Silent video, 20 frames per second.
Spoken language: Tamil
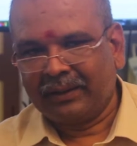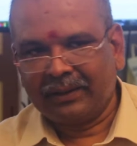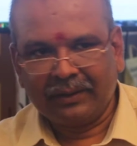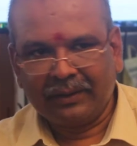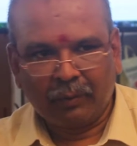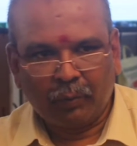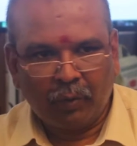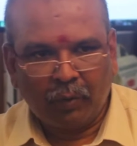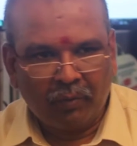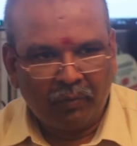
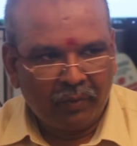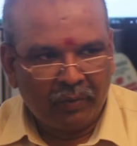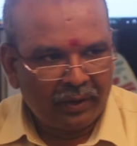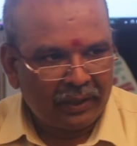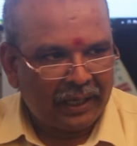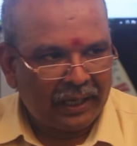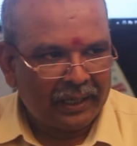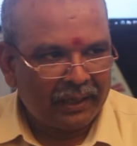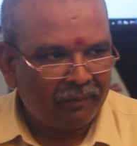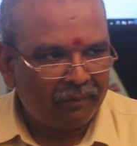இந்த
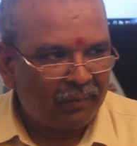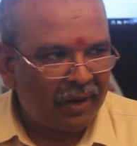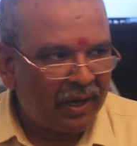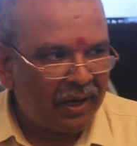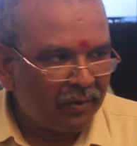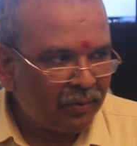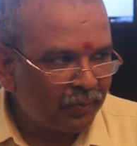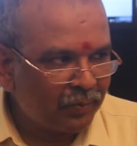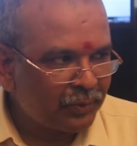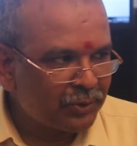ஒவ்வொரு ஆனால்
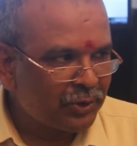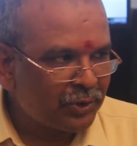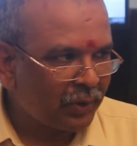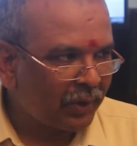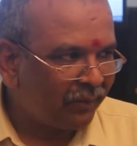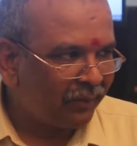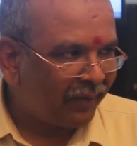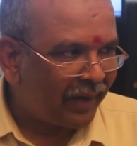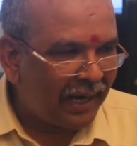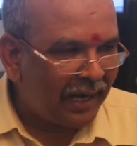மாவு
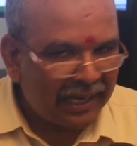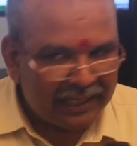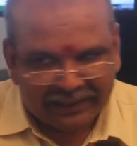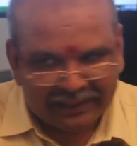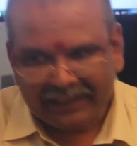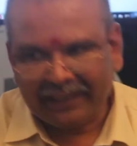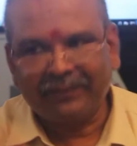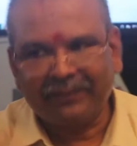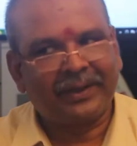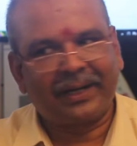பூச்சியோட
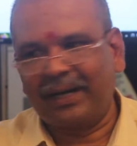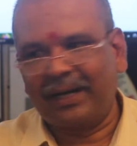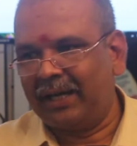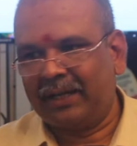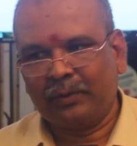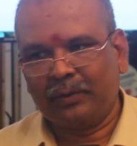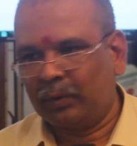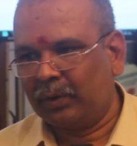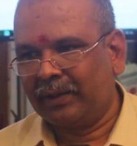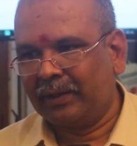வாழ்க்கை
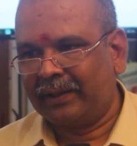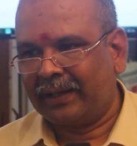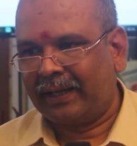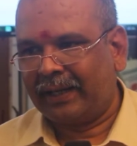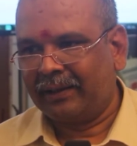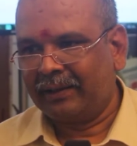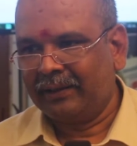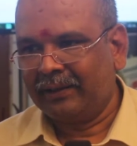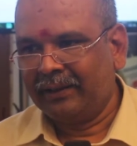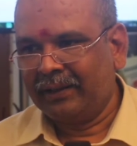வரலாறு ஒன்று தான்